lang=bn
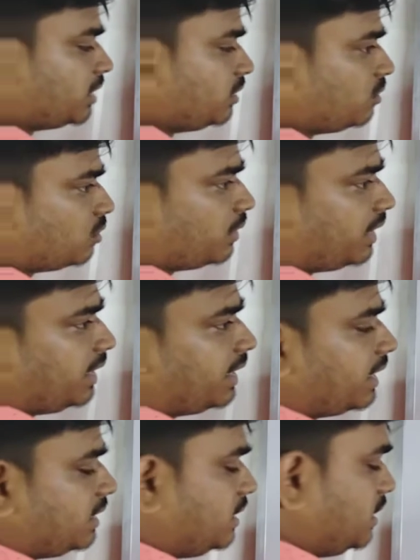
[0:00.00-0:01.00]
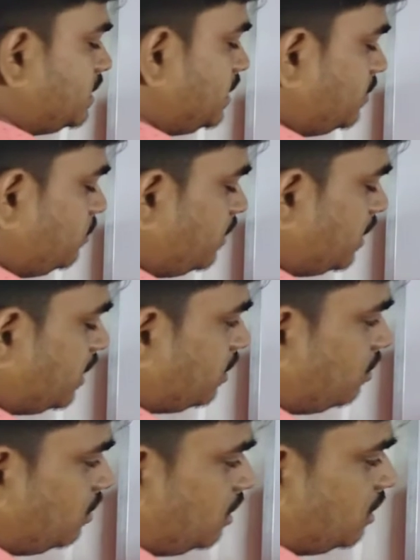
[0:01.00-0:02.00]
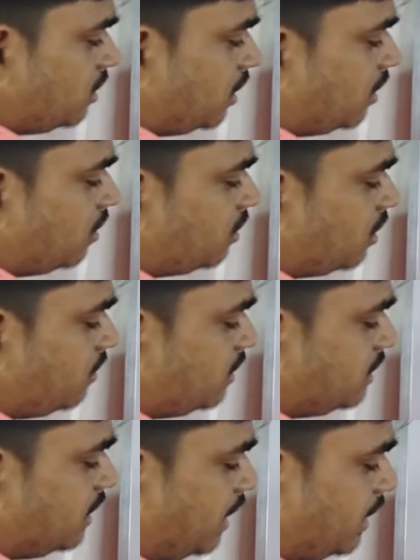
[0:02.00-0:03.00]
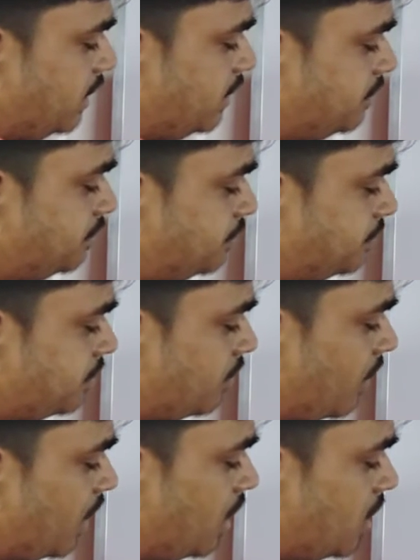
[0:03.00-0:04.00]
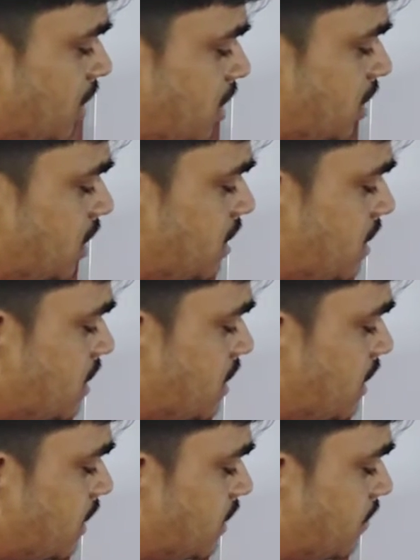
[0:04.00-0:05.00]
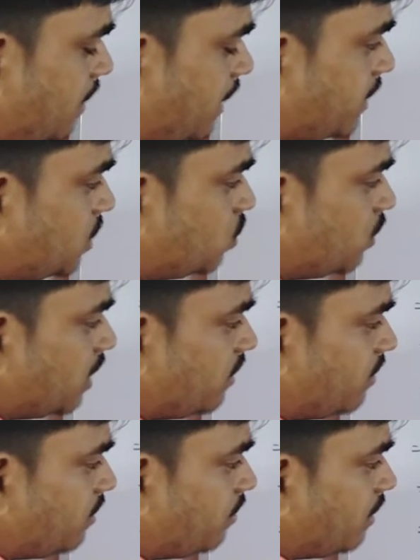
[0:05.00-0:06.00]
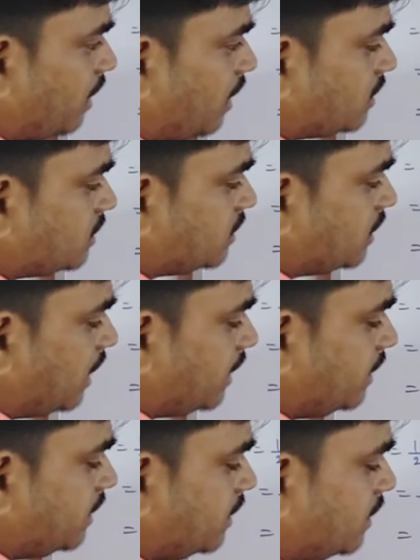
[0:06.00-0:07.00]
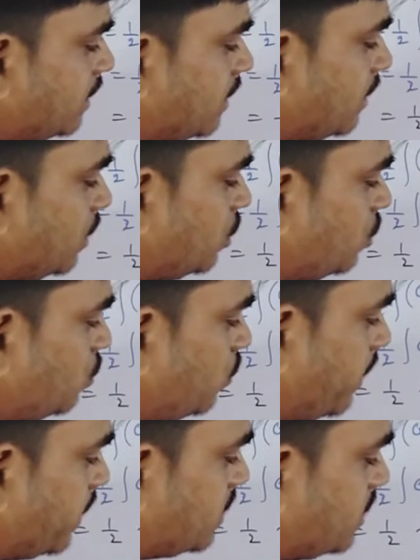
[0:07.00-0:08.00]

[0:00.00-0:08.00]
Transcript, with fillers: কি করব এটাকে জাস্ট একটু ভেঙে নাও তাহলে কত হবে সাইন সিক্স এক্স বাই টুয়েলভ প্লাস সাইন টু এক্স